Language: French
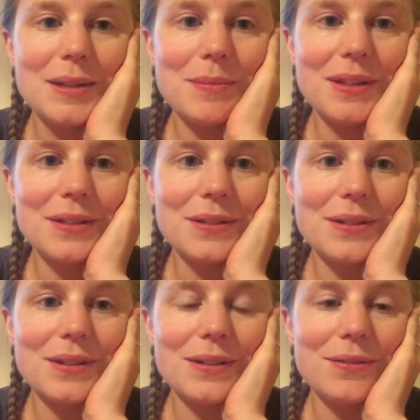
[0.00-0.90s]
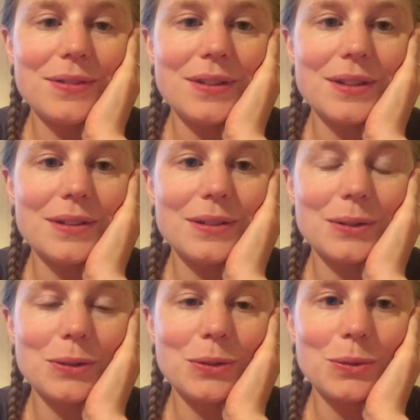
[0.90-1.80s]
Mais euh, il fait
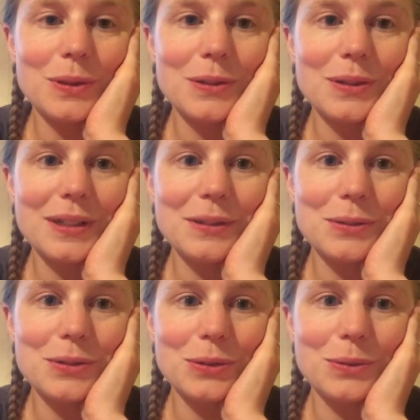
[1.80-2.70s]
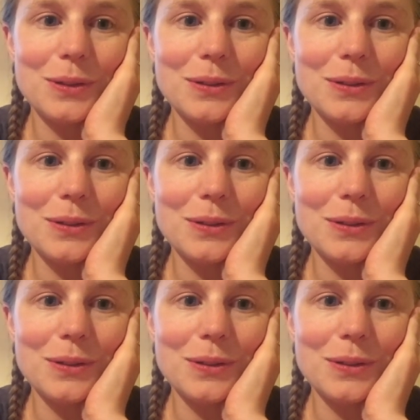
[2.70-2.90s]
33 degrés aujourd'hui.